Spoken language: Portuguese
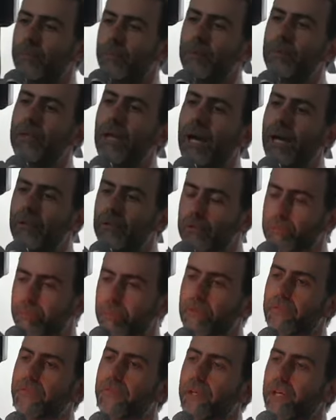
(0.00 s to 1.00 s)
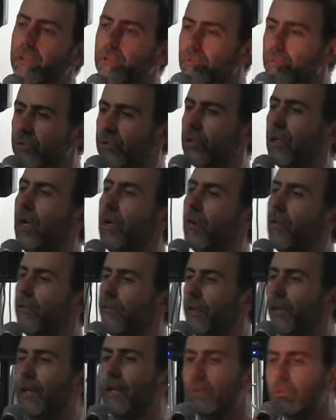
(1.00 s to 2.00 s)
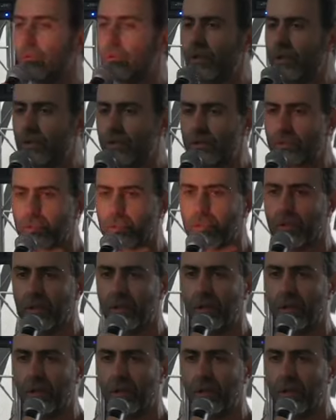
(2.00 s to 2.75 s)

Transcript: deputados, prefeitos, governadores.